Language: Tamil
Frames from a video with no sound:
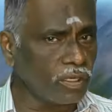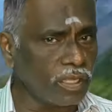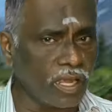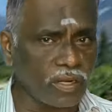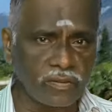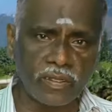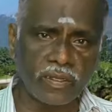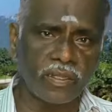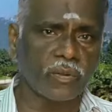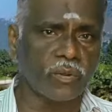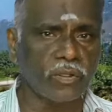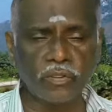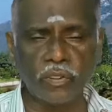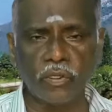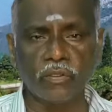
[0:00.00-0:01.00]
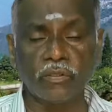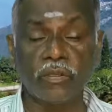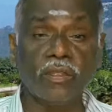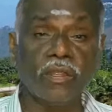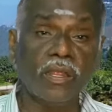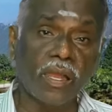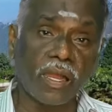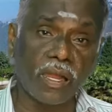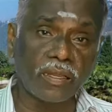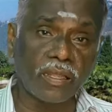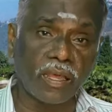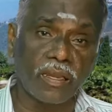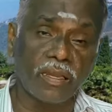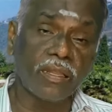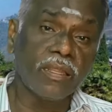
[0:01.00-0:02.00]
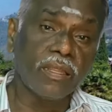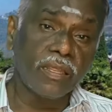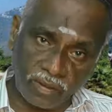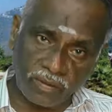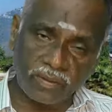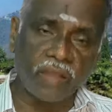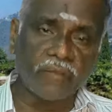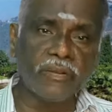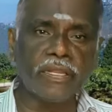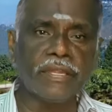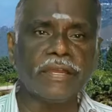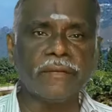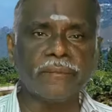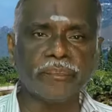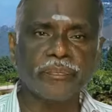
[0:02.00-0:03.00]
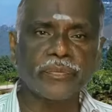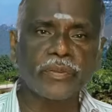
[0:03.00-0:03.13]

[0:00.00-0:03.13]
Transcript: இன்னொன்று டார்ஜிலிங்கும் ஒன்று தெரியும் ஆனால் இது தவிர